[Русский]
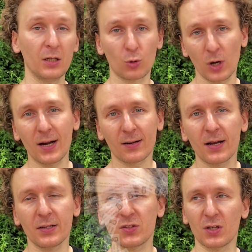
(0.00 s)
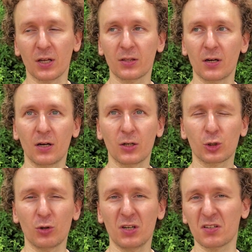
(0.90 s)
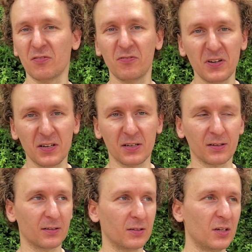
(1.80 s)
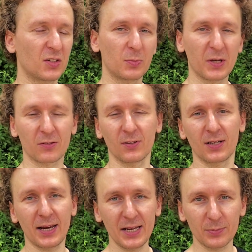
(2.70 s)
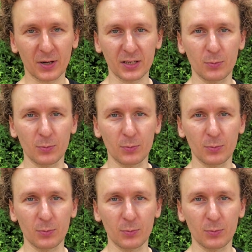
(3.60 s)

И другая крайность — это что если вы не эксперт в алгоритмах,